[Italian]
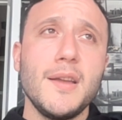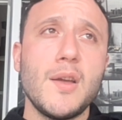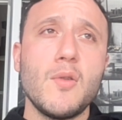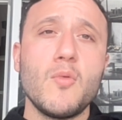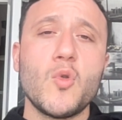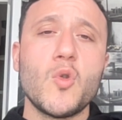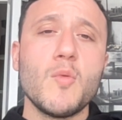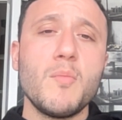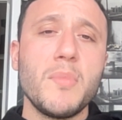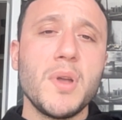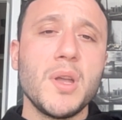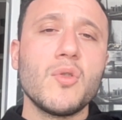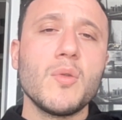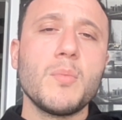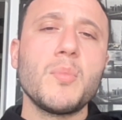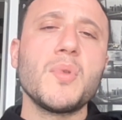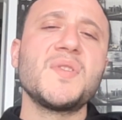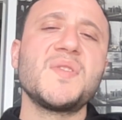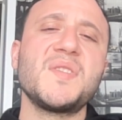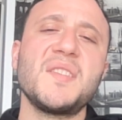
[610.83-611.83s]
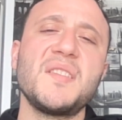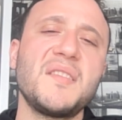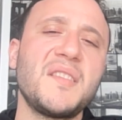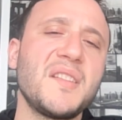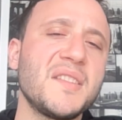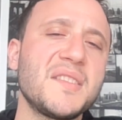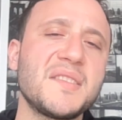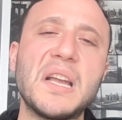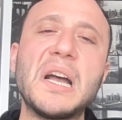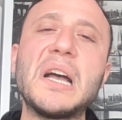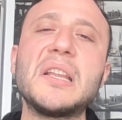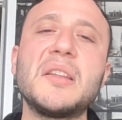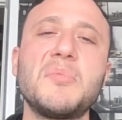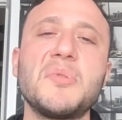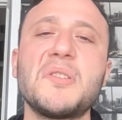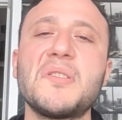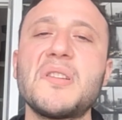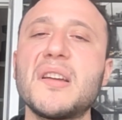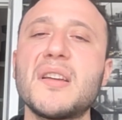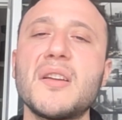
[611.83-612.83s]
e un commento poi se
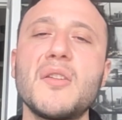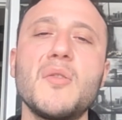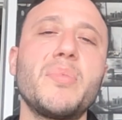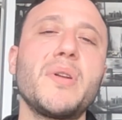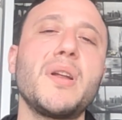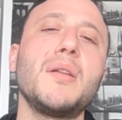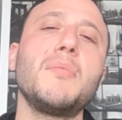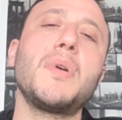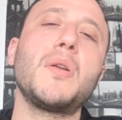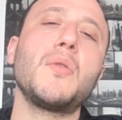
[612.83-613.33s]
interessati potete anche comprare